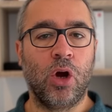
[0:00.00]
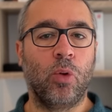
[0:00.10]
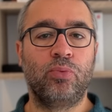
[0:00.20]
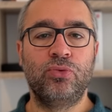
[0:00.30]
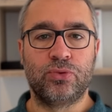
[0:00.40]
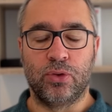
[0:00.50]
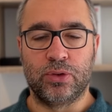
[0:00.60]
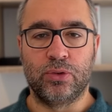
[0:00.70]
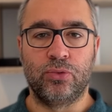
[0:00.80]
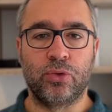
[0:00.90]
en plus euh,
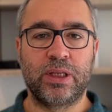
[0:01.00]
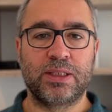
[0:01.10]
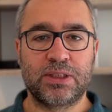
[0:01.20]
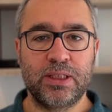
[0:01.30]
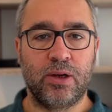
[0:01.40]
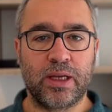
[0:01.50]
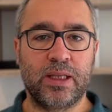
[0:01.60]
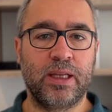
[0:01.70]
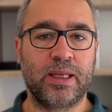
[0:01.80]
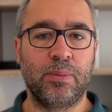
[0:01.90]
de, cacher
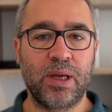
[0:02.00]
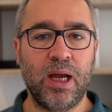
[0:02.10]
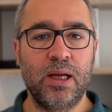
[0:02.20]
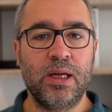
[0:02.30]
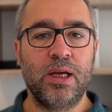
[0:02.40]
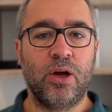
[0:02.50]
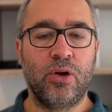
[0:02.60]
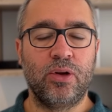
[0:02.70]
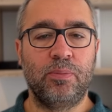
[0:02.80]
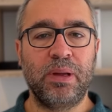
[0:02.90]
les caméras,
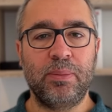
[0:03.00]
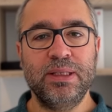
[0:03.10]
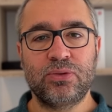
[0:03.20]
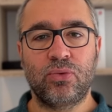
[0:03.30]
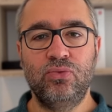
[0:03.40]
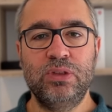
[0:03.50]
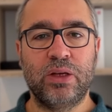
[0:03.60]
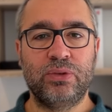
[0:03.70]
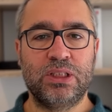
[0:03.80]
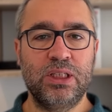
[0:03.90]
euh, permet surtout
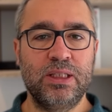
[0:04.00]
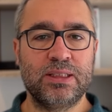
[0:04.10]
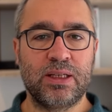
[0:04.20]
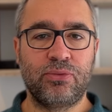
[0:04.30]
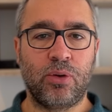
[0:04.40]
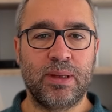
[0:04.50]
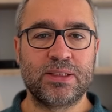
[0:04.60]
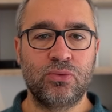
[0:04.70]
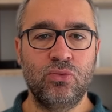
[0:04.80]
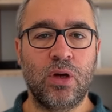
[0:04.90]
d'afficher des
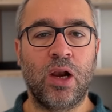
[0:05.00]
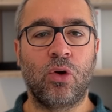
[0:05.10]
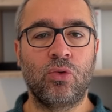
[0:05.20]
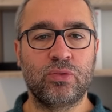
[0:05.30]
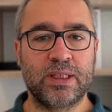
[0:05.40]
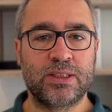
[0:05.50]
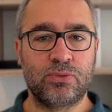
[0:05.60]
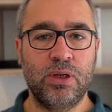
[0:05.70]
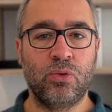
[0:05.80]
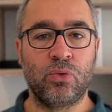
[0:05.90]
informations, alors
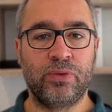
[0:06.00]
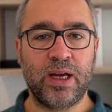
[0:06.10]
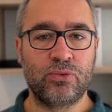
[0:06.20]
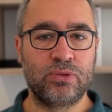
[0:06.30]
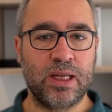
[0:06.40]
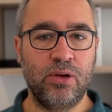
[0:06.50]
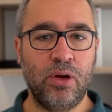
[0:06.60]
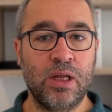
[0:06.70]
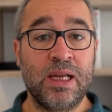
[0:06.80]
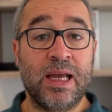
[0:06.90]
contextuelles, on verra tout à
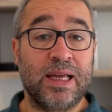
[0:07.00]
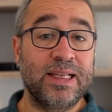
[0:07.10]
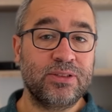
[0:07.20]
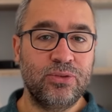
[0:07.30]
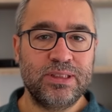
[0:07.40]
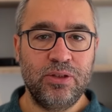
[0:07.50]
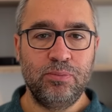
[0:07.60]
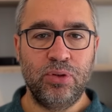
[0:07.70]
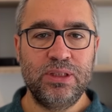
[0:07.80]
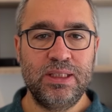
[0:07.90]
l'heure, est-ce que c'est une
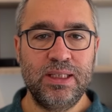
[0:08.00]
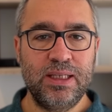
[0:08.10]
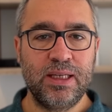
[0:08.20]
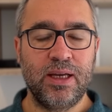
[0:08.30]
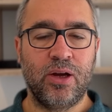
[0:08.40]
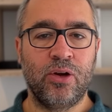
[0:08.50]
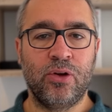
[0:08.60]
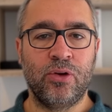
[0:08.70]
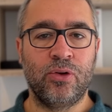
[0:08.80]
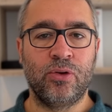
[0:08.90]
bonne idée
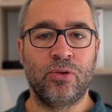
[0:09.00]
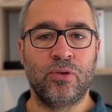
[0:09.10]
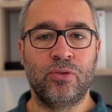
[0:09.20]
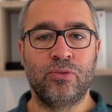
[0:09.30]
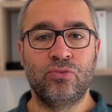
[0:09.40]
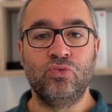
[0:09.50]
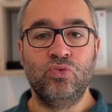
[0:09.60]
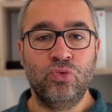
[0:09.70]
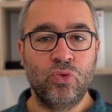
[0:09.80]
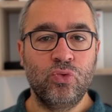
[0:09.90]
euh,
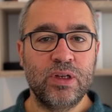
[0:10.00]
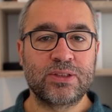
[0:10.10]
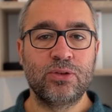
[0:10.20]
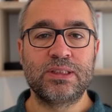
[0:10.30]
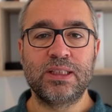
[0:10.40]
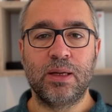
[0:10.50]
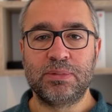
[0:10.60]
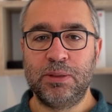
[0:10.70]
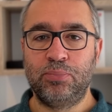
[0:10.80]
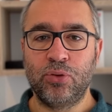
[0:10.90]
ou non Est-ce que c'est un
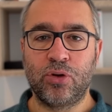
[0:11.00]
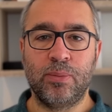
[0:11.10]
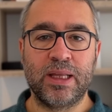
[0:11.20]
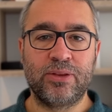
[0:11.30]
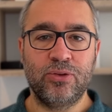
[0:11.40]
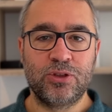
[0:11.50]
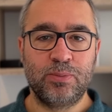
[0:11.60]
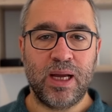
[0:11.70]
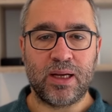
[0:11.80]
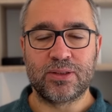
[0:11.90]
petit peu comme la touch
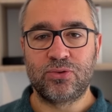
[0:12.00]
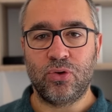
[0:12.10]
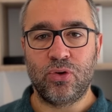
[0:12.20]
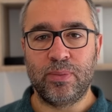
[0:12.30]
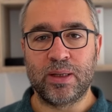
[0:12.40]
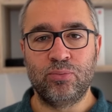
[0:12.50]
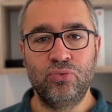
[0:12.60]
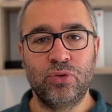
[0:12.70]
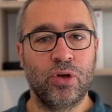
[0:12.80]
bar sur le MacBook